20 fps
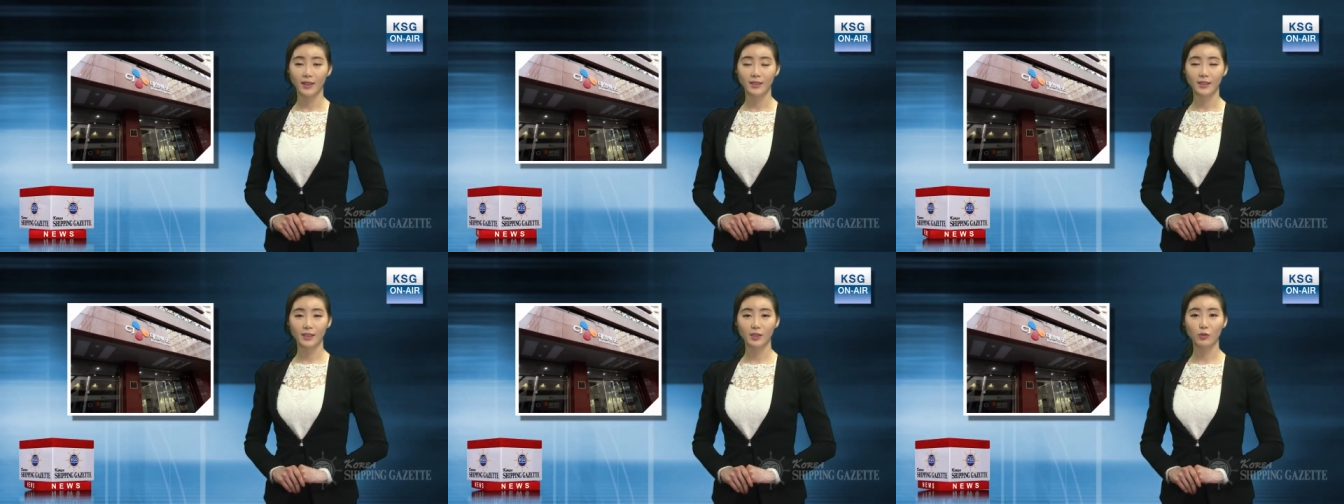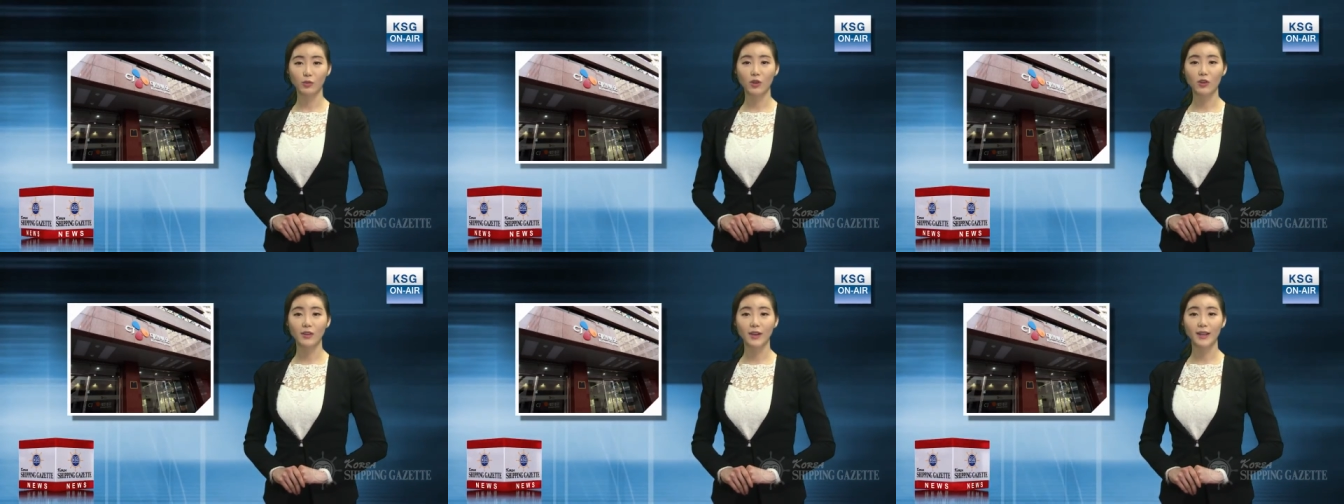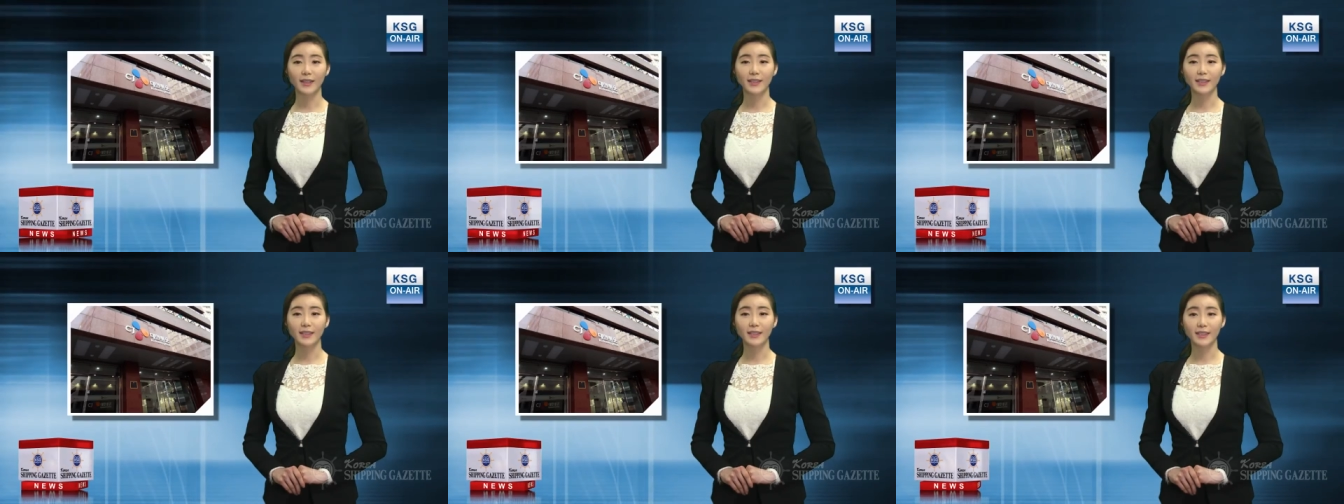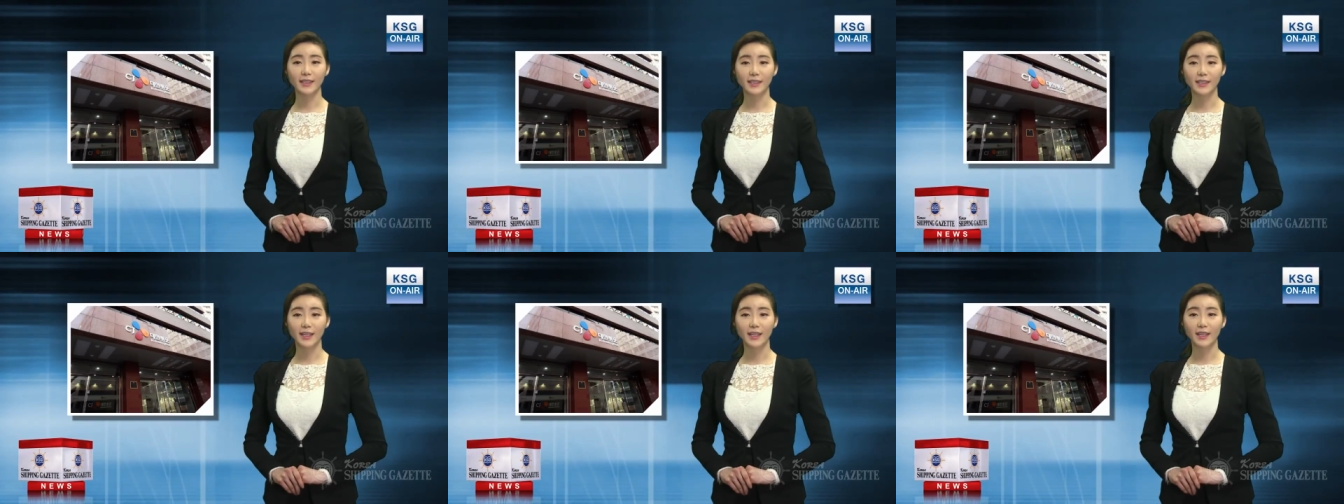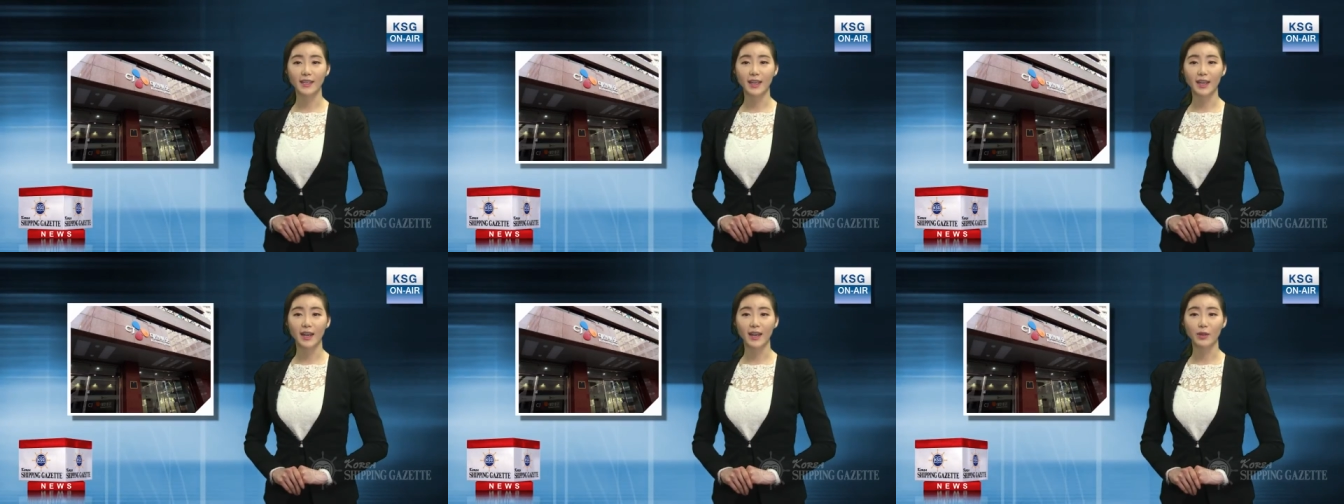증권가는
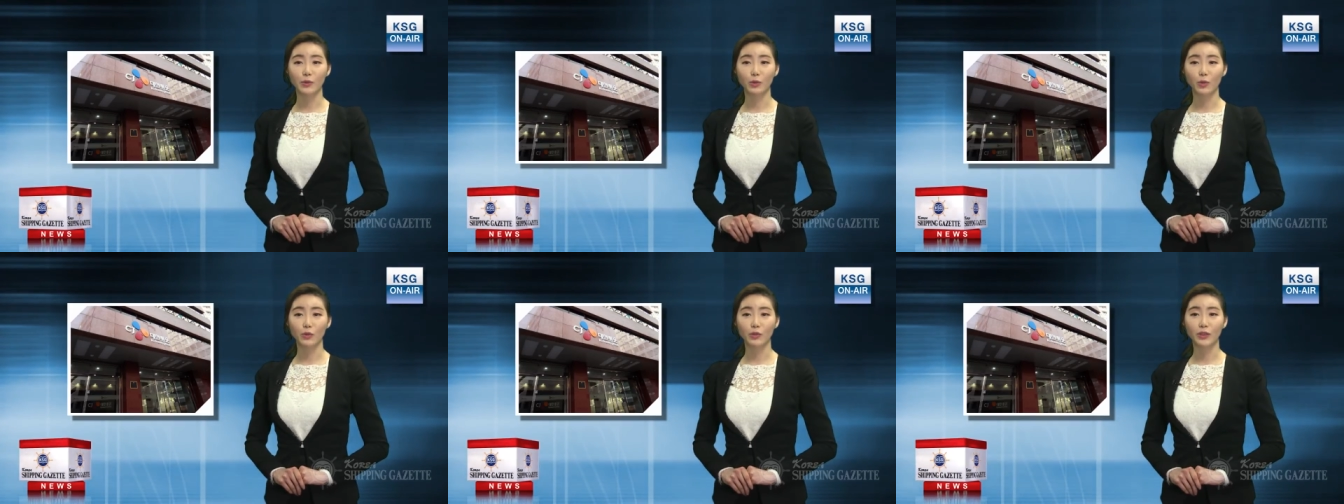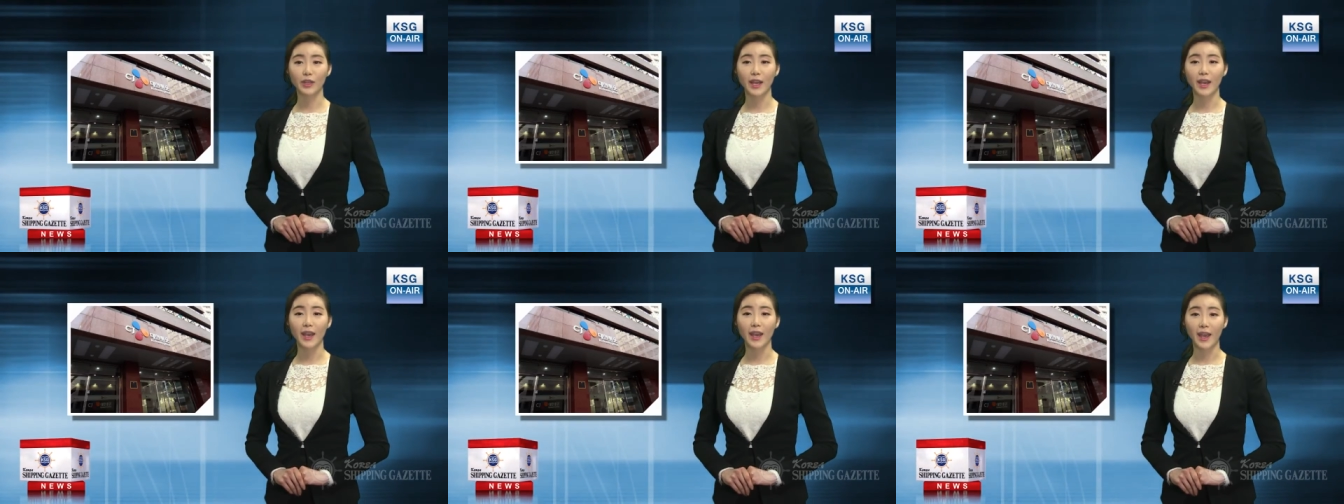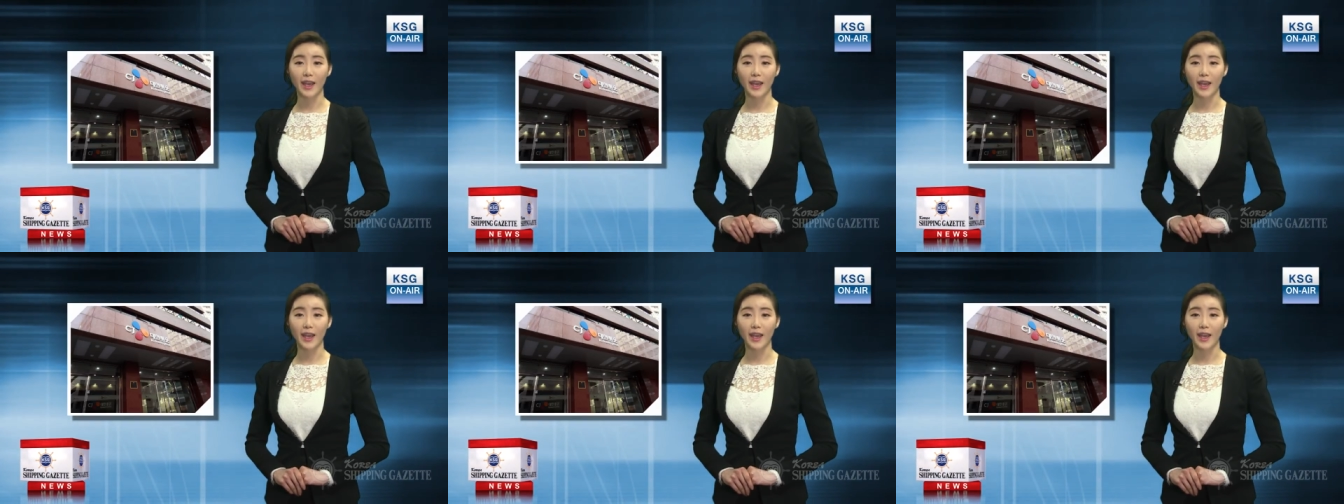CJ 대한통운의